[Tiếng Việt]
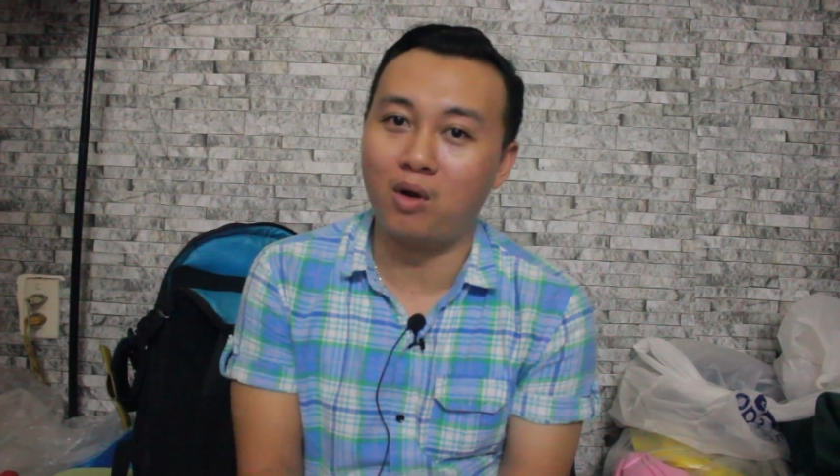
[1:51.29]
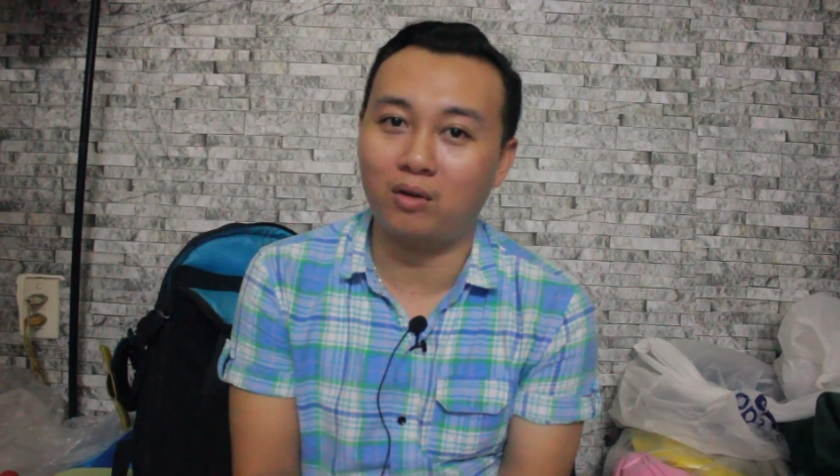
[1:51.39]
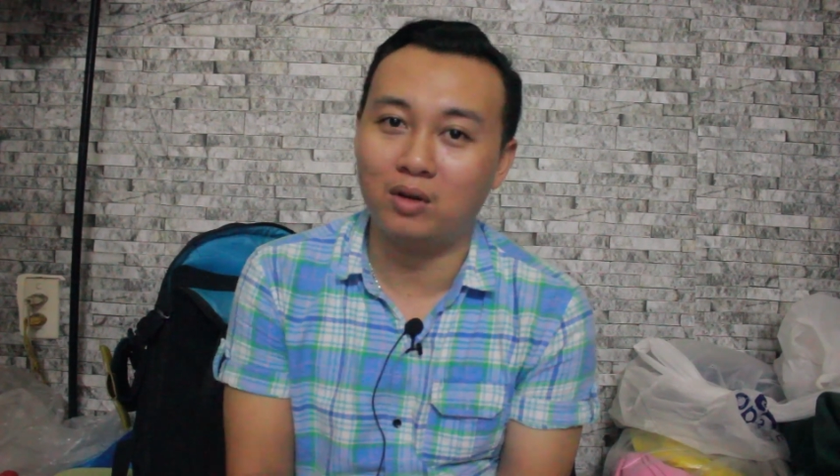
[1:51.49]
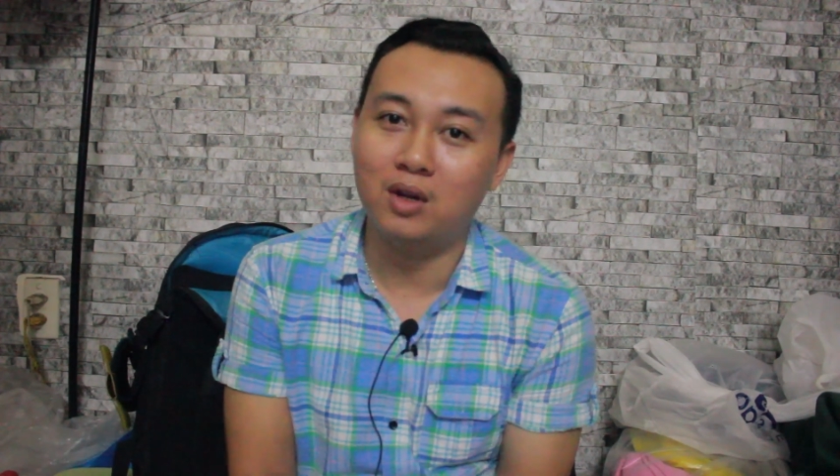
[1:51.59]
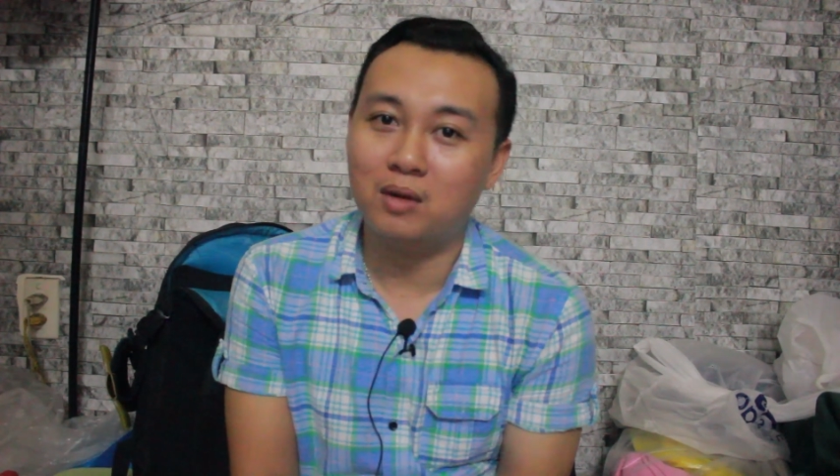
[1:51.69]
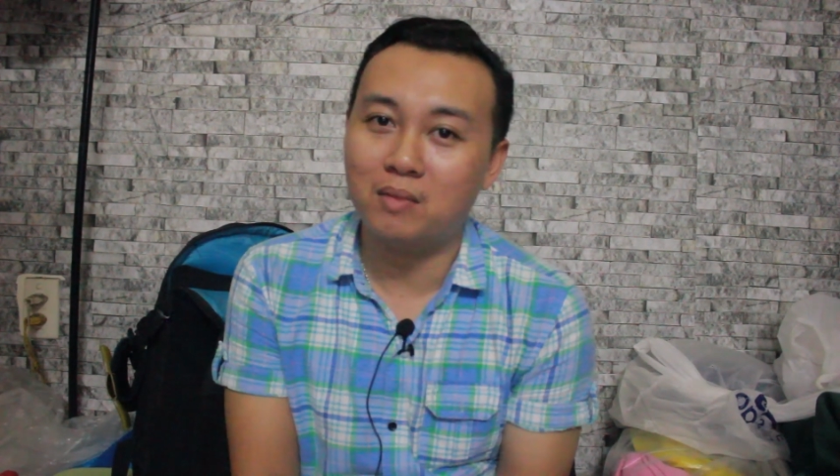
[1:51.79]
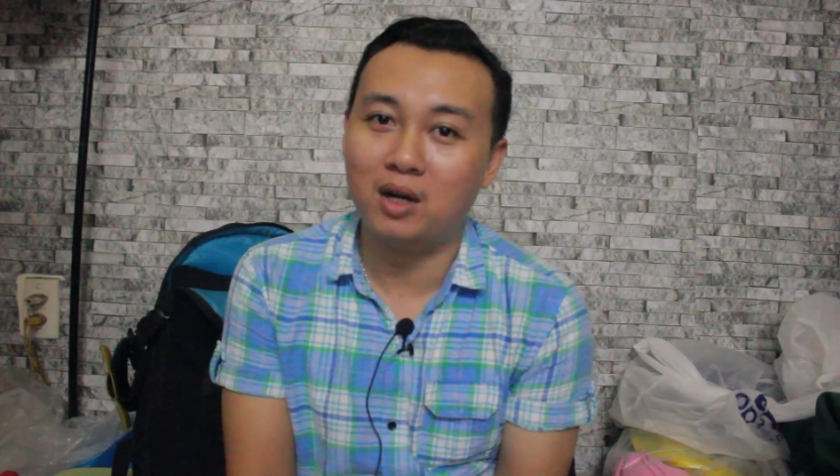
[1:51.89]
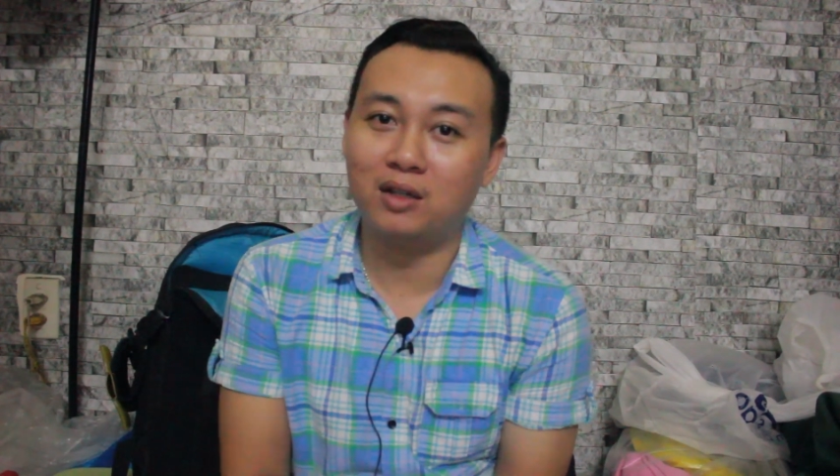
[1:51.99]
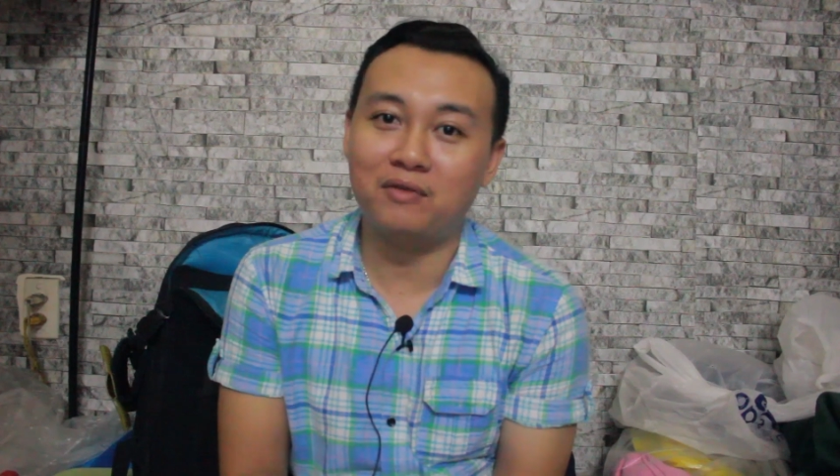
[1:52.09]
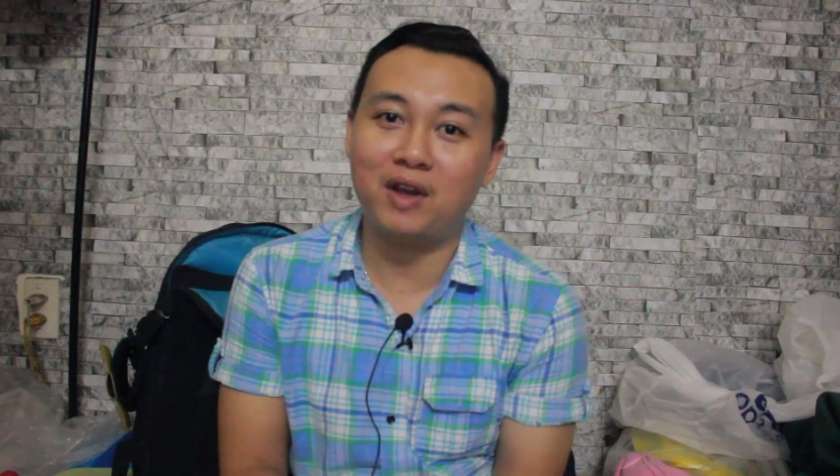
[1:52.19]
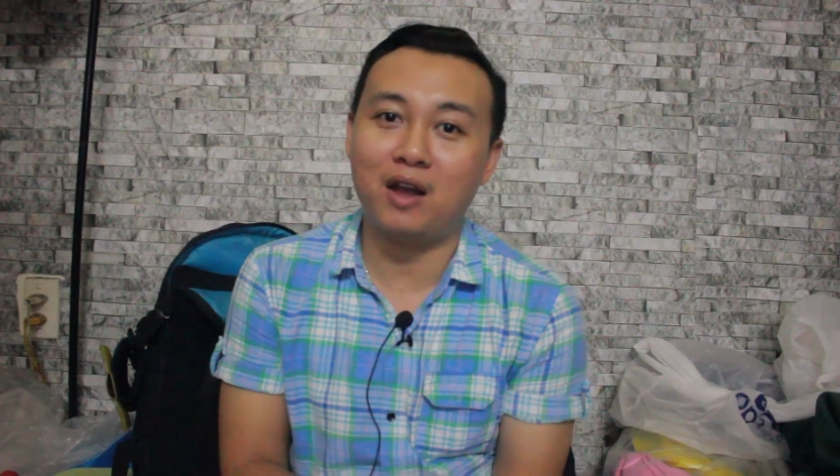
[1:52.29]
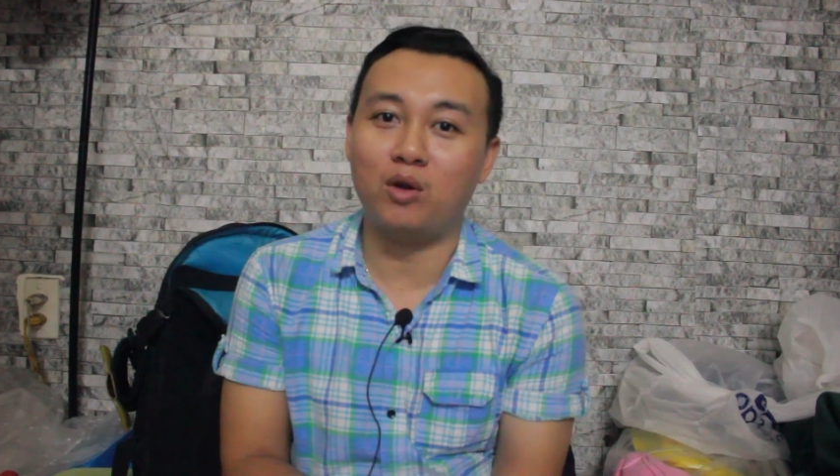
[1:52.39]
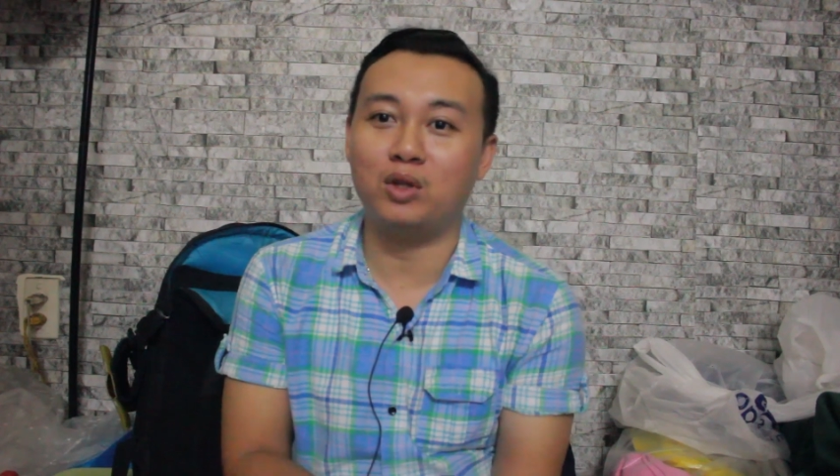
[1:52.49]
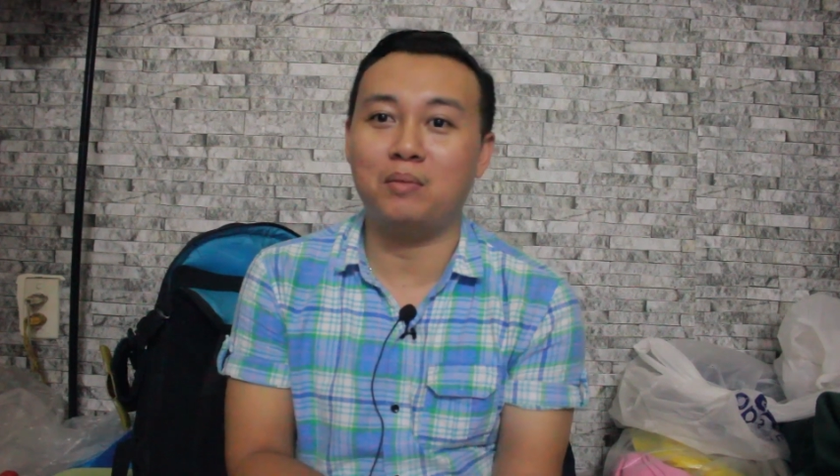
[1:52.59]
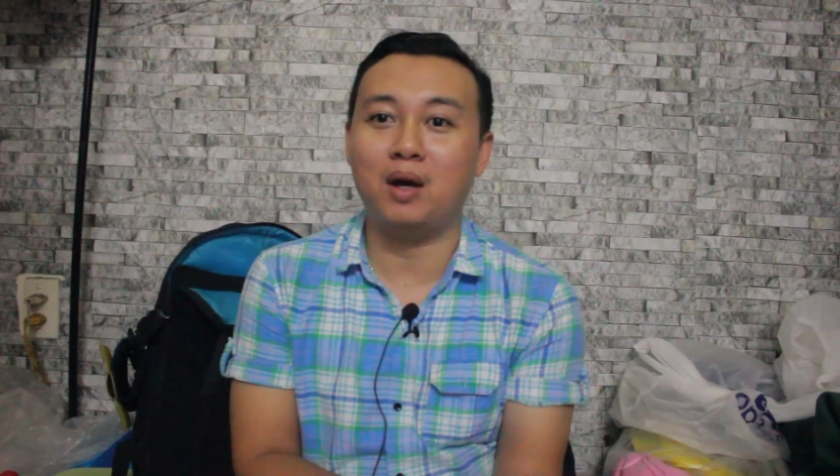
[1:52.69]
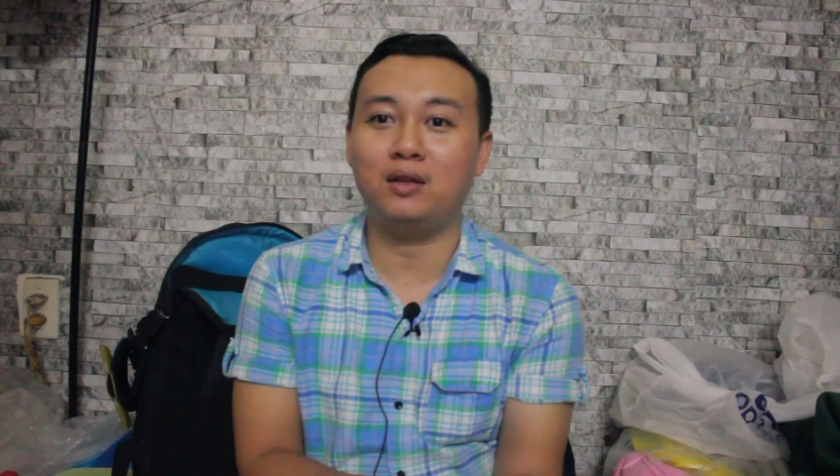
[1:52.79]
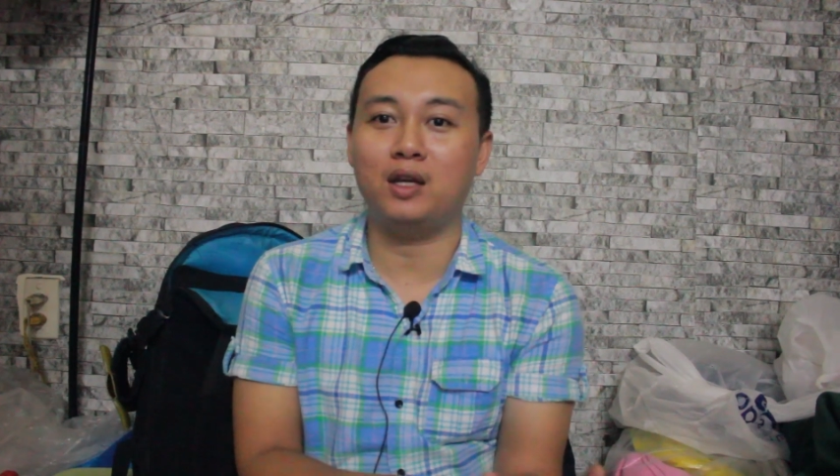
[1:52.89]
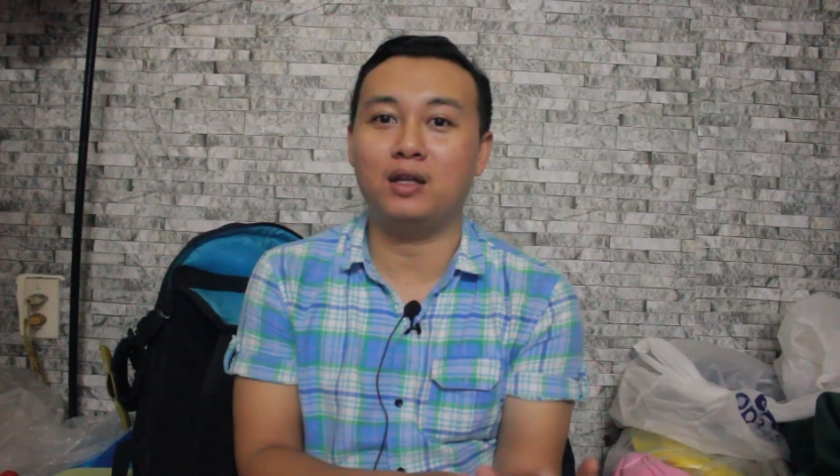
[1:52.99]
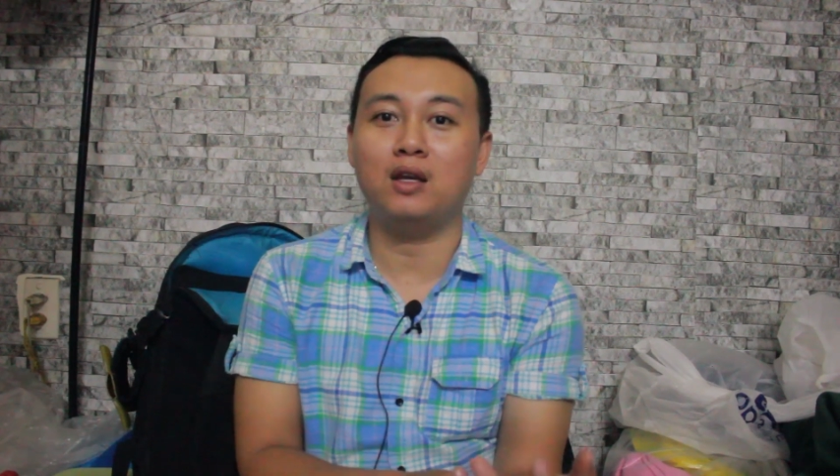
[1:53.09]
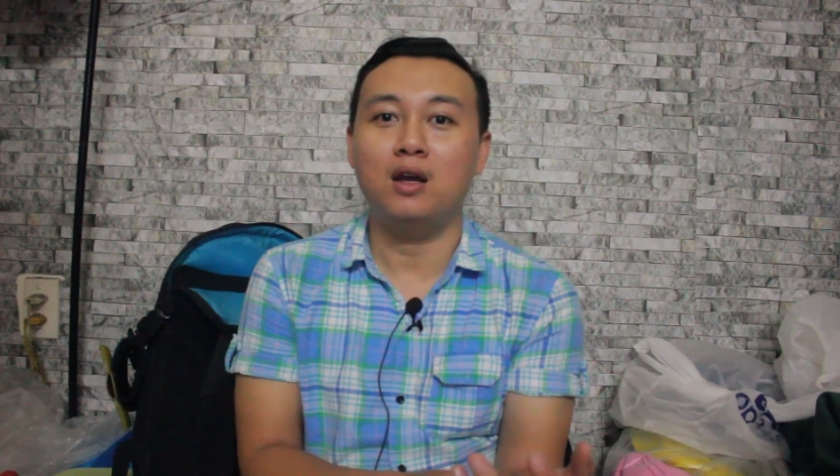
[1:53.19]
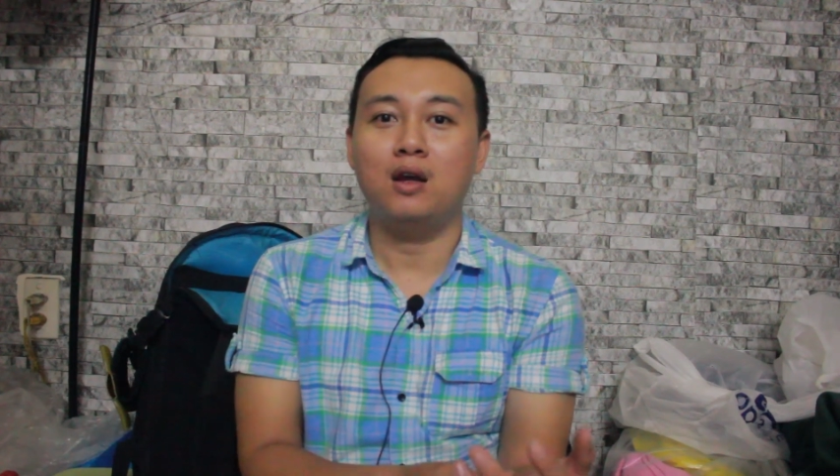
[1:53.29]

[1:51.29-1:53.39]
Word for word: còn bên cái phe Optimus thì